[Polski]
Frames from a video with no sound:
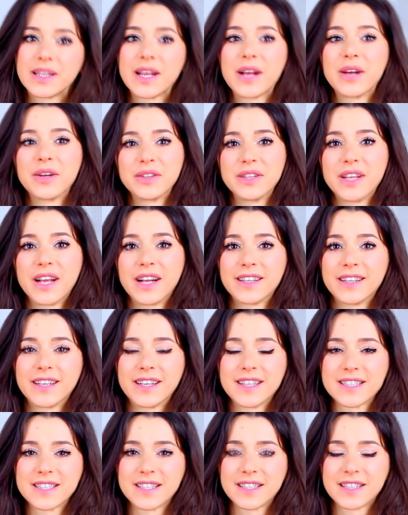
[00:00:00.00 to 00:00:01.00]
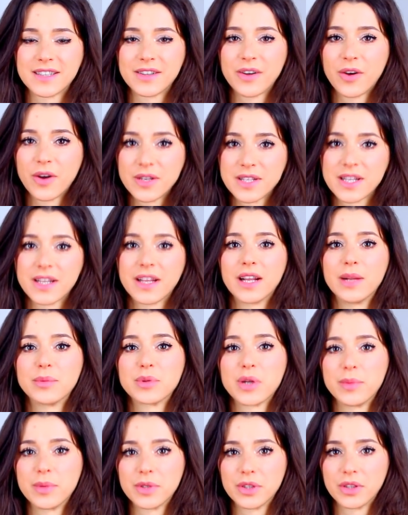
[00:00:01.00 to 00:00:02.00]
tego dnia nie jest do końca
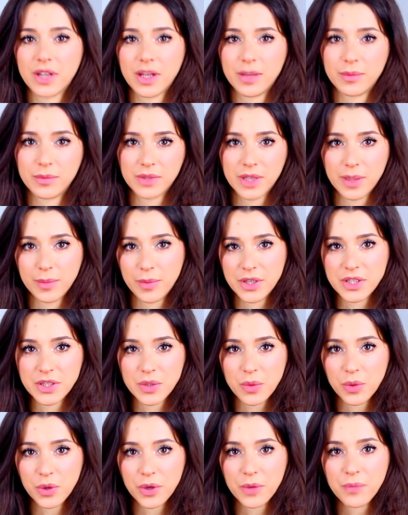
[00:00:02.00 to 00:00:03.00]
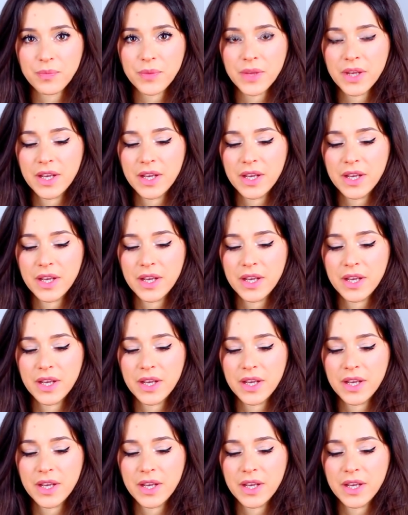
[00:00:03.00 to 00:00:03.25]
najlepsza metoda dla mojej skóry,